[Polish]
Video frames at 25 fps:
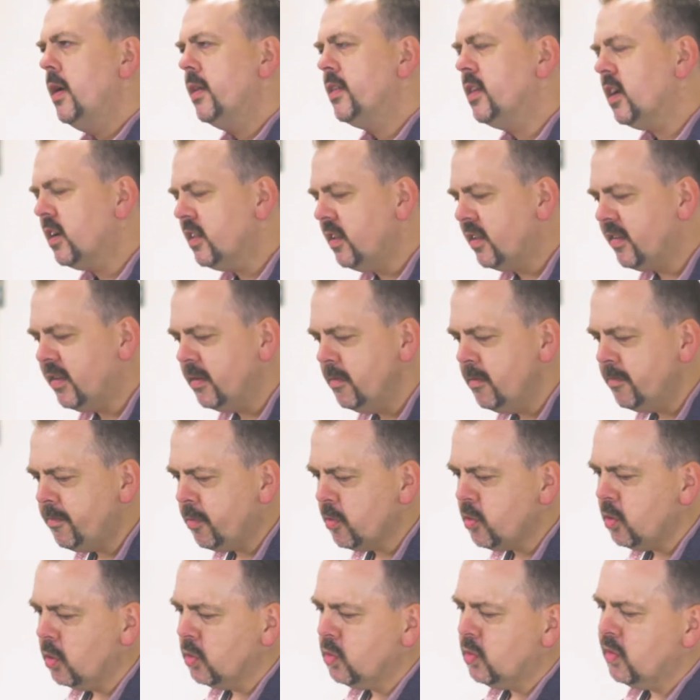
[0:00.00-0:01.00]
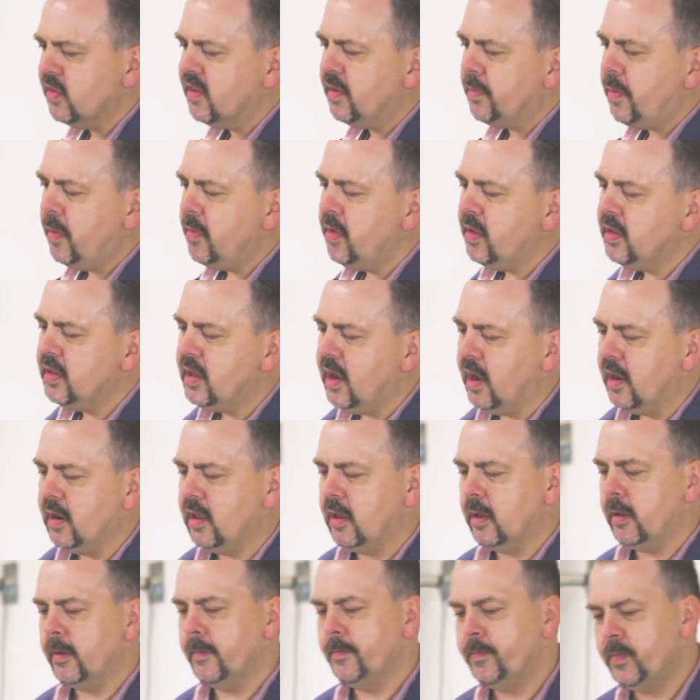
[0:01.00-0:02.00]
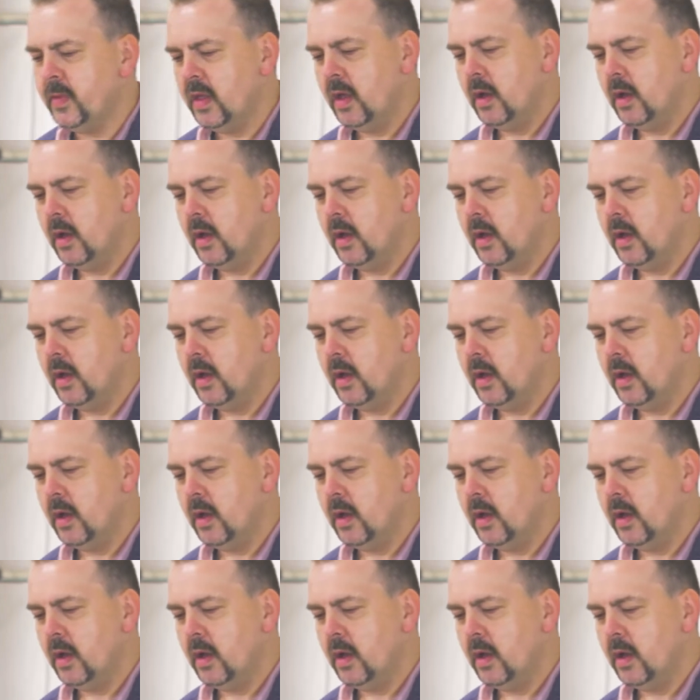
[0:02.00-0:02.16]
tak na samym początku zapamiętali.